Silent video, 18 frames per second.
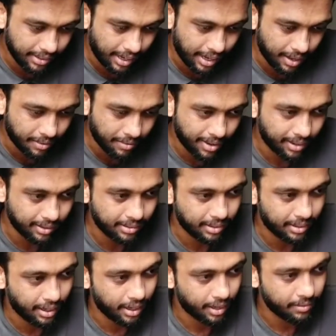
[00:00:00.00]
स्काई बैग
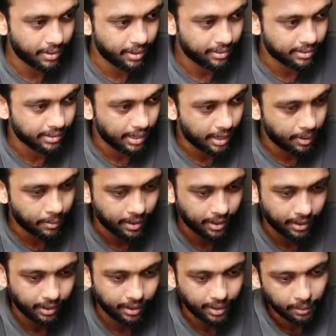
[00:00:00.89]
स्काई बैग स्काई
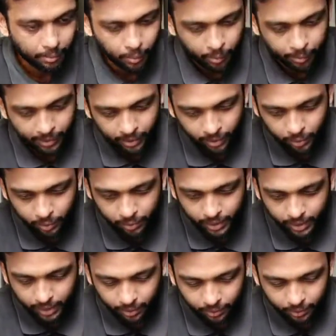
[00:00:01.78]
बैग करके आपको मैं लुक
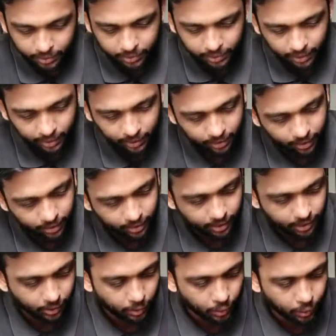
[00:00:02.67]
देता हूँ इसका
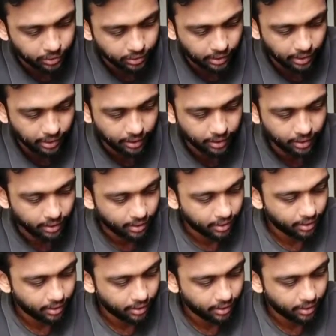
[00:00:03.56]
क्लोजली